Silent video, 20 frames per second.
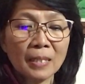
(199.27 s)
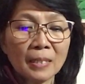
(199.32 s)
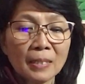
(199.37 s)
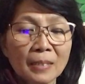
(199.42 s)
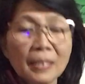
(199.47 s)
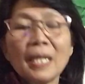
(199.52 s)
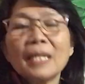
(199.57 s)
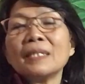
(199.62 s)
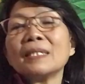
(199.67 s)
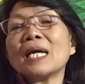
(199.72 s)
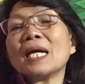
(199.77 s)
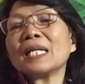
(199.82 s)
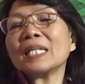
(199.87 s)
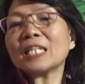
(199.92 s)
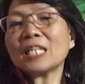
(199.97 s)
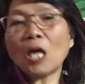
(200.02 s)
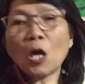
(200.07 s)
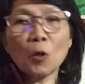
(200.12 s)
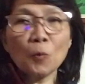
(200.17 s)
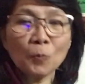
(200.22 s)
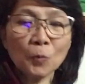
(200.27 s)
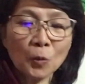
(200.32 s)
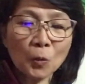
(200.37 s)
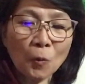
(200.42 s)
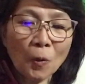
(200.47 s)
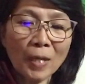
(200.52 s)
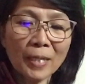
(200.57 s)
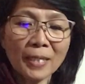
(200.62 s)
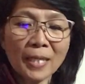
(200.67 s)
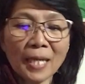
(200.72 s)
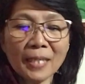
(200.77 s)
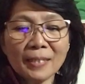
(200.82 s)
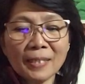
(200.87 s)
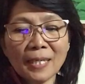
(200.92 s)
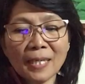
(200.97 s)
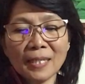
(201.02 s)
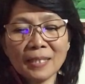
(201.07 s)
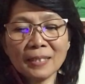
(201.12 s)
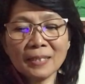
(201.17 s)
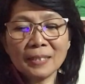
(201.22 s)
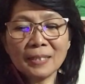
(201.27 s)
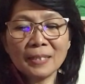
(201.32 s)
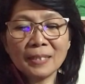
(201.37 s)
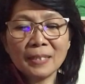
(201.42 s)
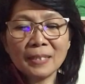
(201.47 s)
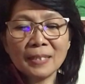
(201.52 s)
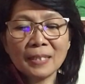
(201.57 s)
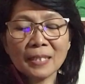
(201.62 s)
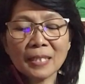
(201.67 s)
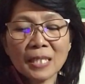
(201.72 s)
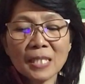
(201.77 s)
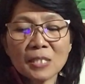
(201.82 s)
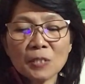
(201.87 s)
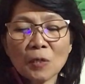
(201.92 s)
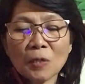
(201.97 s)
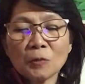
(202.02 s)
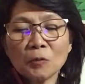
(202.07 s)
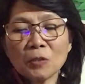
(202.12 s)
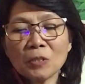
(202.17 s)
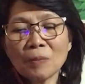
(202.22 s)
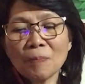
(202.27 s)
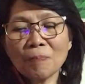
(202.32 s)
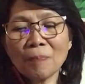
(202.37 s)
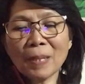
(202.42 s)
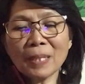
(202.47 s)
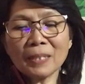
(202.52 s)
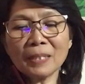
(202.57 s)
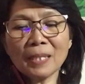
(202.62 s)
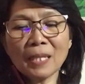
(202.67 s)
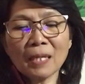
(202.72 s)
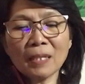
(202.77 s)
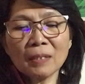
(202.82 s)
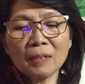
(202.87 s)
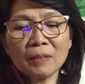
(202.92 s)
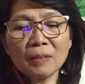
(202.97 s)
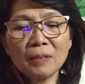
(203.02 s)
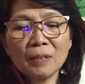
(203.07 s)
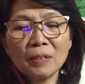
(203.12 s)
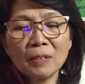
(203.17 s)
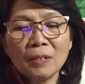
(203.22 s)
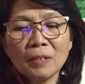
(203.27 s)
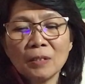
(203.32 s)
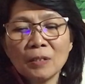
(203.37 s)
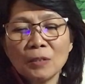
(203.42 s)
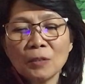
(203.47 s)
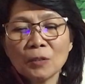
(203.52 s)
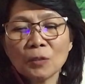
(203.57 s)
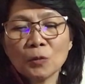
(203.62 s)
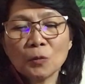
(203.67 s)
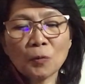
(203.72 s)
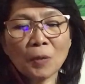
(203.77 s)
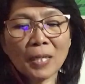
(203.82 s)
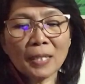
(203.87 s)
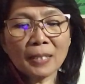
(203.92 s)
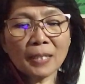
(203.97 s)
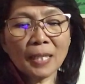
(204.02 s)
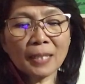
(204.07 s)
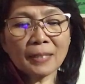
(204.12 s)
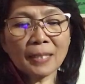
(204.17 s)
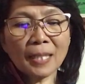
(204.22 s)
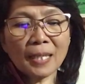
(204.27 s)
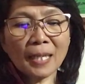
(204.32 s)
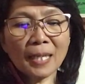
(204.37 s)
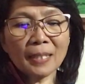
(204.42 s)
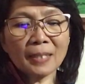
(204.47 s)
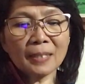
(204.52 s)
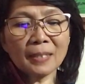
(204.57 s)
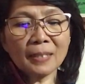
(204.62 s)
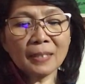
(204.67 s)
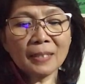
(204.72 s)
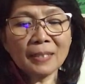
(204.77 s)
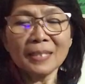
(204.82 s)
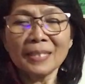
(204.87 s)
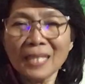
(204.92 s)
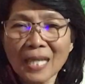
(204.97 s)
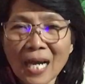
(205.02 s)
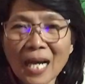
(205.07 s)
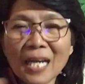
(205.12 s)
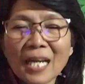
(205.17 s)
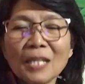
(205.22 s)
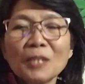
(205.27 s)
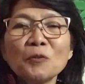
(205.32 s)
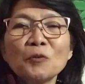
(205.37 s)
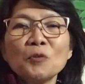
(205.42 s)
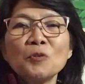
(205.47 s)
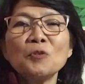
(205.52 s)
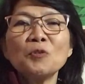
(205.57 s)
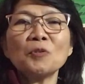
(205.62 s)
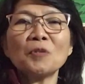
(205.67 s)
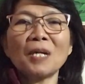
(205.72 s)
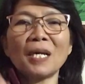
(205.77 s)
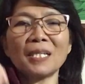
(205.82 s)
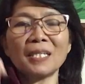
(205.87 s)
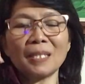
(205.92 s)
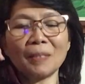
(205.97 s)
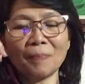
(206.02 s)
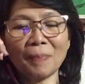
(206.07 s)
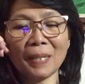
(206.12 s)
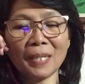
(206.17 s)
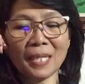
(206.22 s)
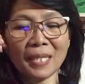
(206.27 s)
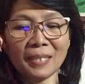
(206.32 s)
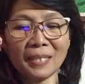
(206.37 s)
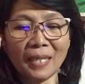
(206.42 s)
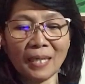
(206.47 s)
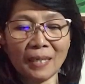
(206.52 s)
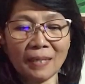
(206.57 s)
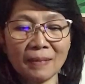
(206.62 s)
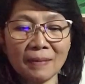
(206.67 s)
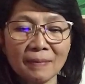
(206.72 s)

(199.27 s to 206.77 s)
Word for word: dan dari kaum keluarganya ke suatu tempat yang Tuhan katakan dia akan tunjukkan kepadanya.